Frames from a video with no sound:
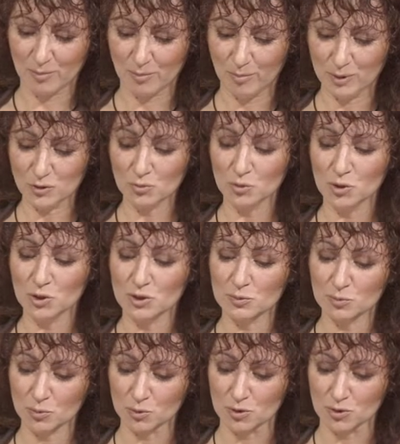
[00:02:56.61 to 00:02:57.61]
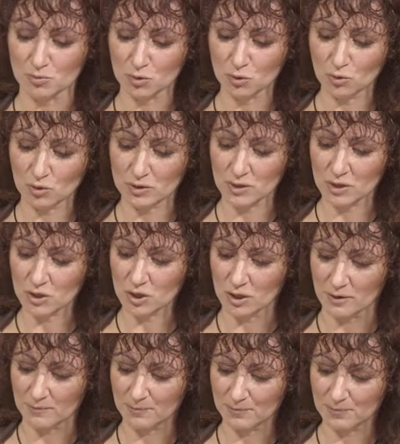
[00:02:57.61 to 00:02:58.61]
«Пойдем у них спросим, что это за
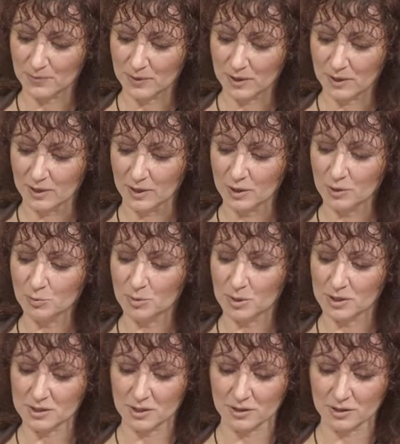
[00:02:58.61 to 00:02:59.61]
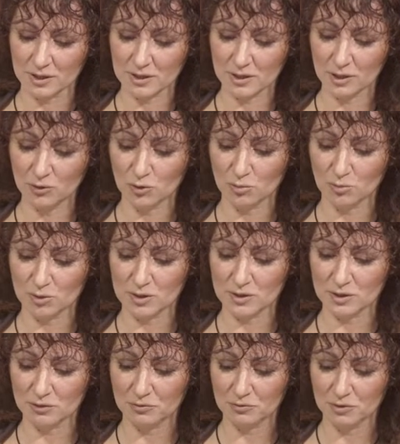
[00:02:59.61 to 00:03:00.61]
шар?» Иоанн показал на статуи и
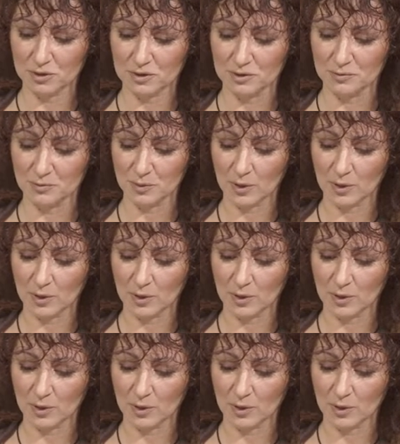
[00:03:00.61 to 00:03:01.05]
пояснил Феде.